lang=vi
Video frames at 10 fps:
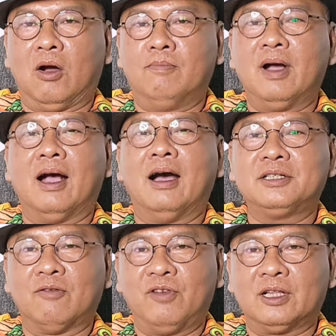cỡm ở
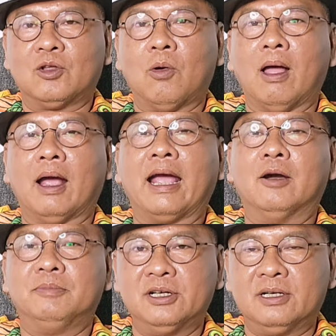trong phiên tòa ngày
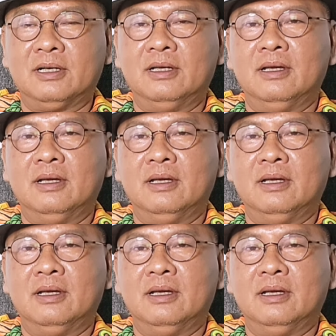hôm trước